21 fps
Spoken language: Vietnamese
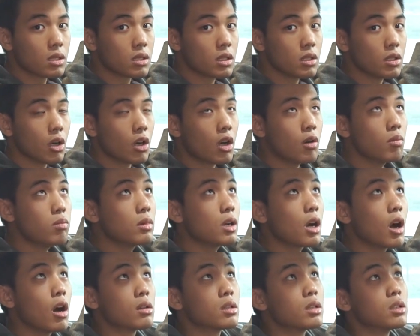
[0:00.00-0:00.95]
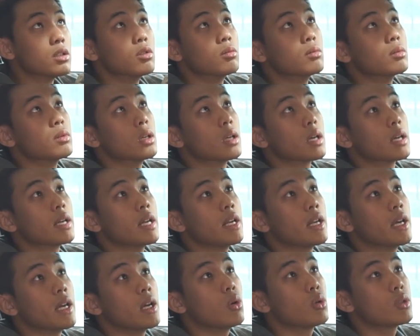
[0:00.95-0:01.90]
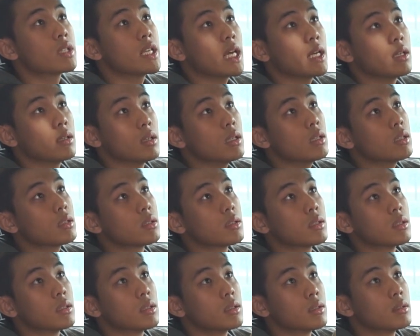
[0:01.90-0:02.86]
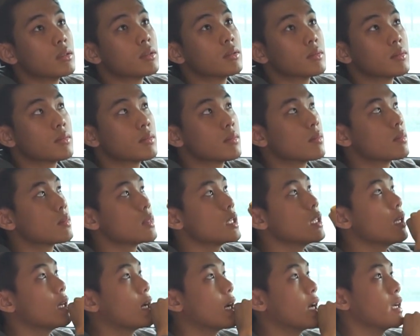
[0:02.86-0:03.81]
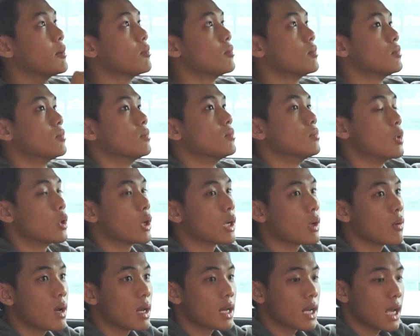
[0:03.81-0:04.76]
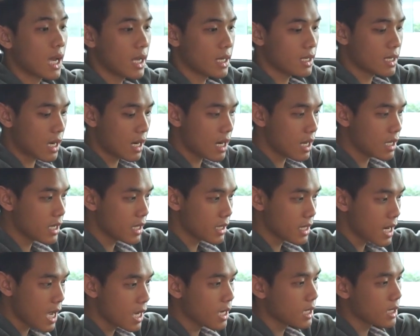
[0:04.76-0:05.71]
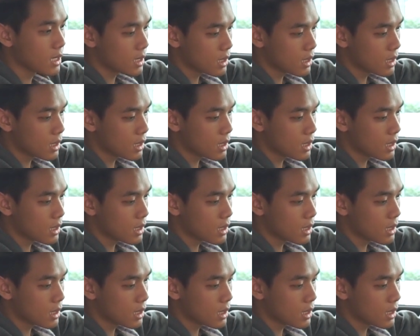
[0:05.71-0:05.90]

chứ nó không còn sử dụng ờ, cái đèn halogen nữa rất là hay một cái khoang lái khá là hiện đại